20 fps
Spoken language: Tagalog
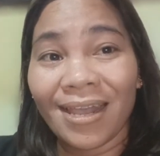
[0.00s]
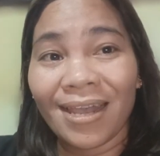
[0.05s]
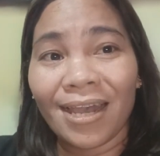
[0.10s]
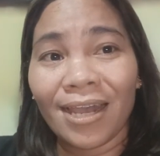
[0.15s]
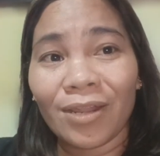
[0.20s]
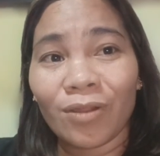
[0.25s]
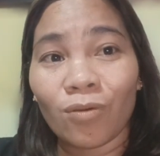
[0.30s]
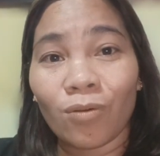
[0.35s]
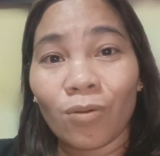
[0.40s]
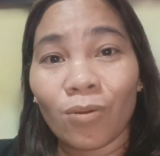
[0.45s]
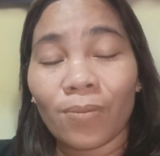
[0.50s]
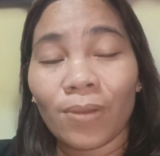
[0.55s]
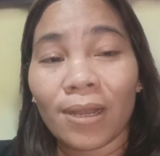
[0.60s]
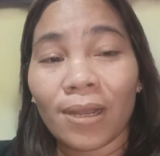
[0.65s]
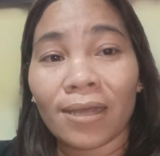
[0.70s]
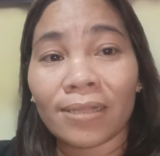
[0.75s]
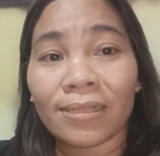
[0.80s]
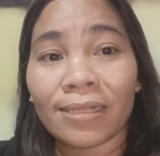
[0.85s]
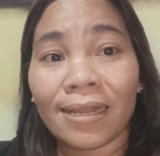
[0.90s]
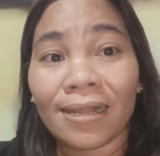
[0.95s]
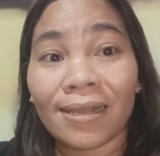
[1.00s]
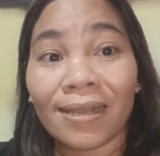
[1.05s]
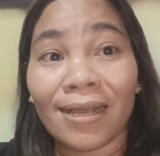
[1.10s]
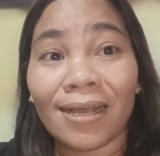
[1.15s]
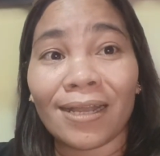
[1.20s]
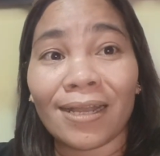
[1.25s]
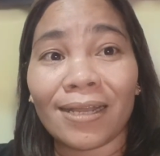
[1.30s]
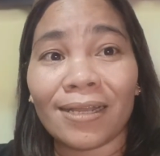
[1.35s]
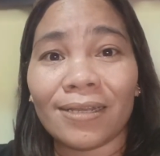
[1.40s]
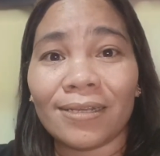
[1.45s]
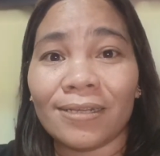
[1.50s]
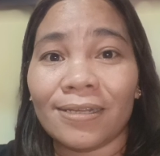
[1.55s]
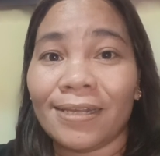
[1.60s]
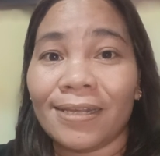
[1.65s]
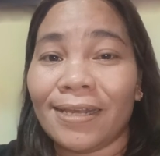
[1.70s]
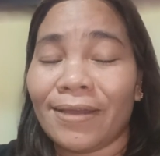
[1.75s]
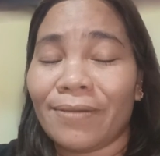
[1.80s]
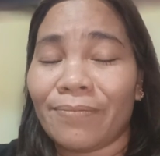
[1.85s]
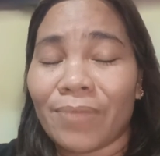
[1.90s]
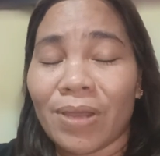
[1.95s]
ano, uh, talagang
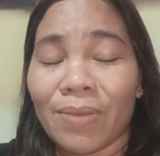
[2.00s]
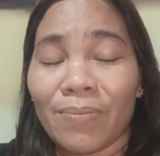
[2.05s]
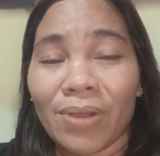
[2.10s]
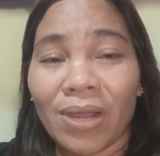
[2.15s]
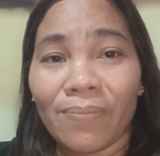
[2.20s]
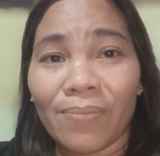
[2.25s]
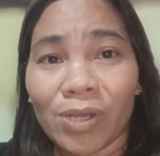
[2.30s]
may mga